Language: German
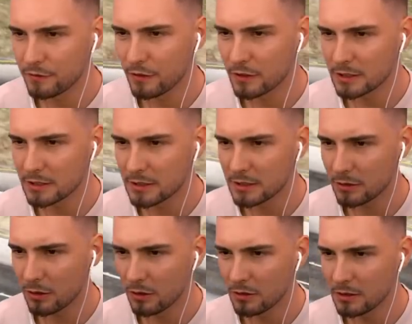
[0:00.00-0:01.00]

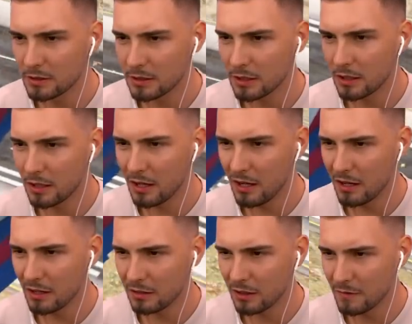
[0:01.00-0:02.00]
vorsichtig und, ah,
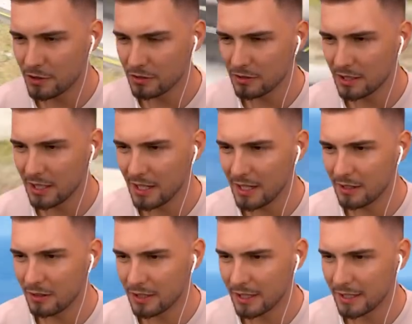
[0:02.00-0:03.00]
komm schon, nee,
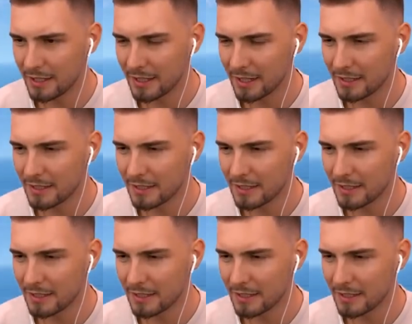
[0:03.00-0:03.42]
okay, geht leider